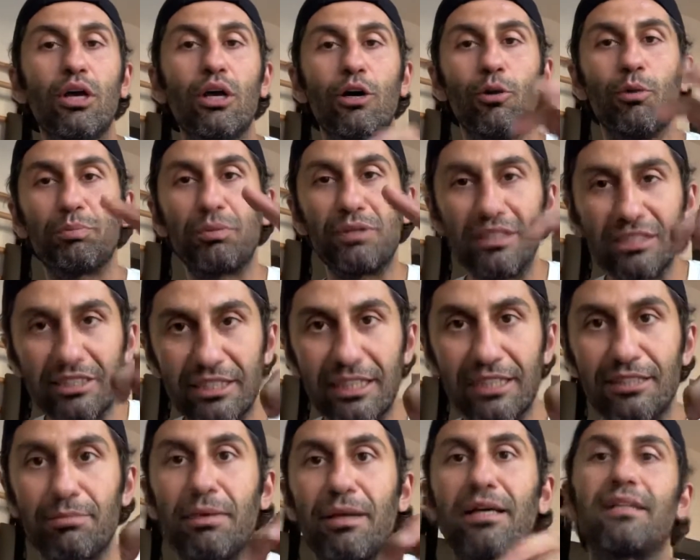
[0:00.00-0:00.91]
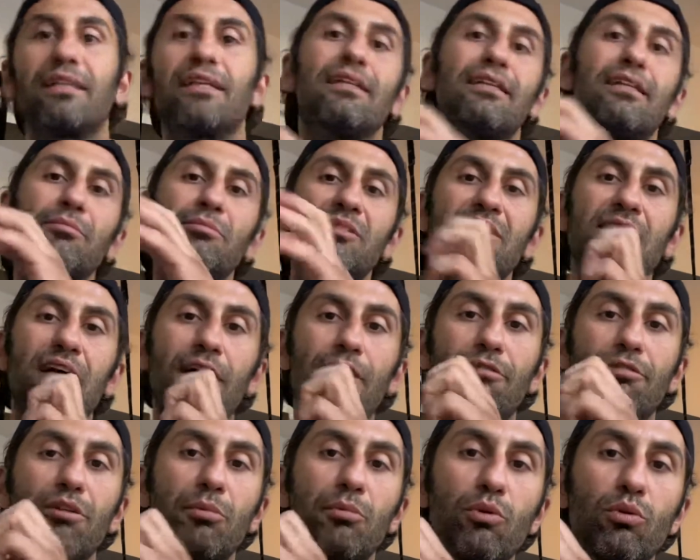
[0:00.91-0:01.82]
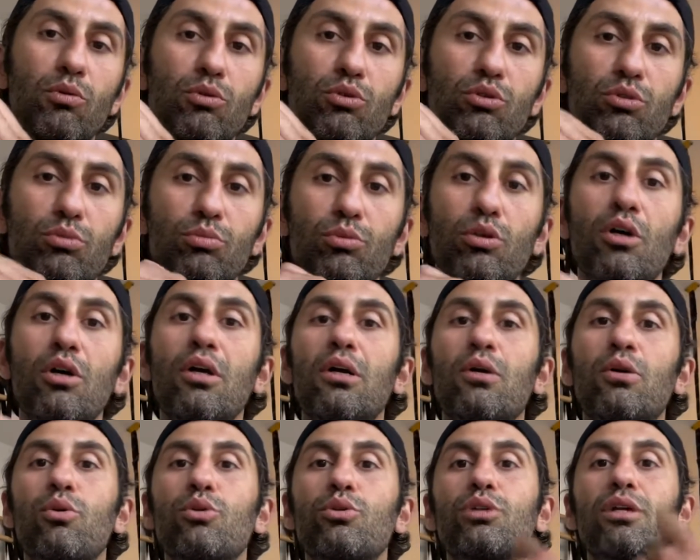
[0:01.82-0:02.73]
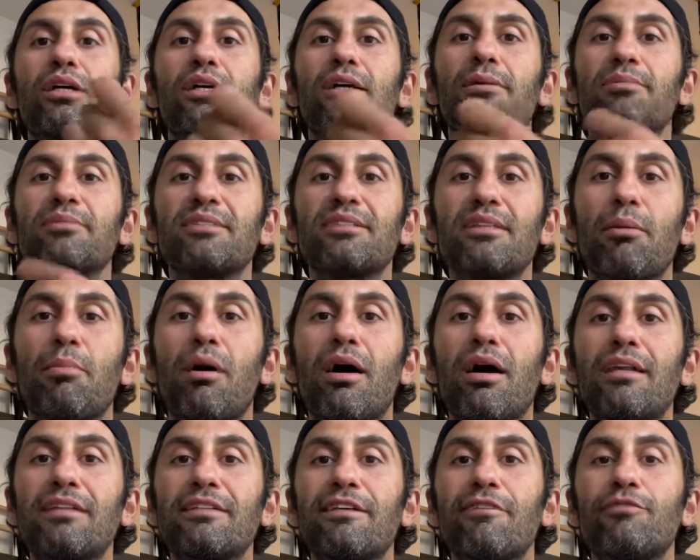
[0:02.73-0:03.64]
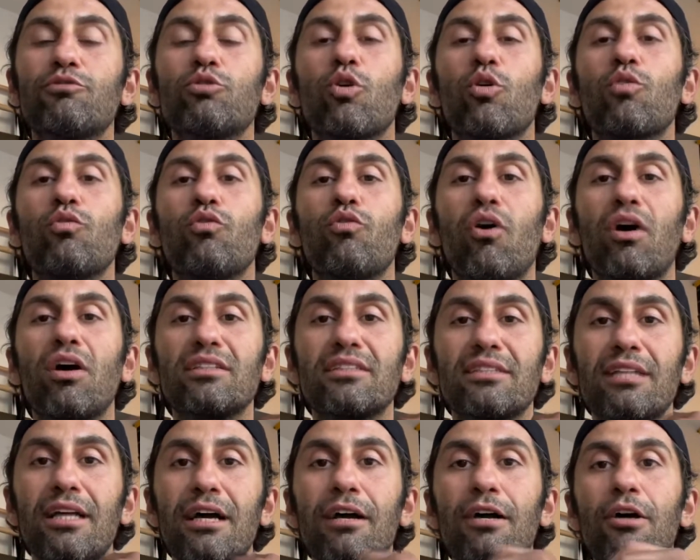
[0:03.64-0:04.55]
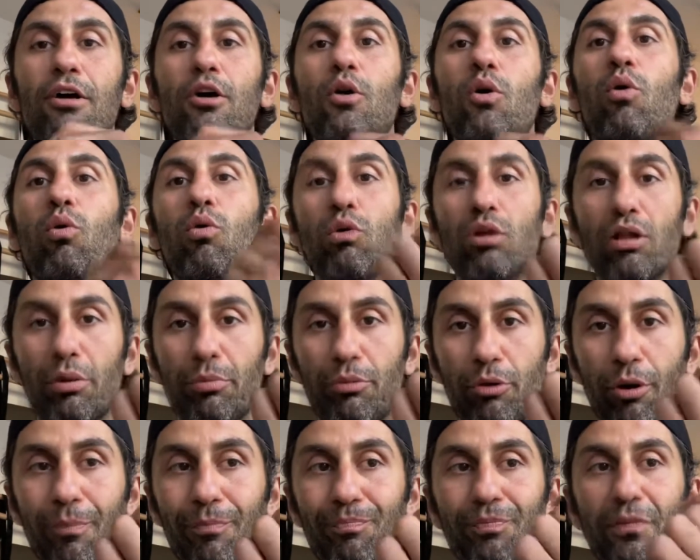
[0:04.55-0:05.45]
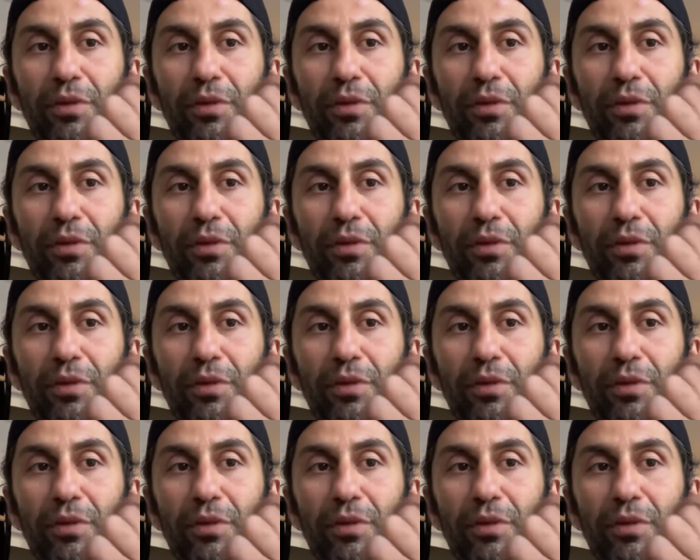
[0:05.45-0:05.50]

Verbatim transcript: O pinç etmek dediğimiz kavrama oluşumu koşu ayakkabısında maalesef çok fazla olamıyor.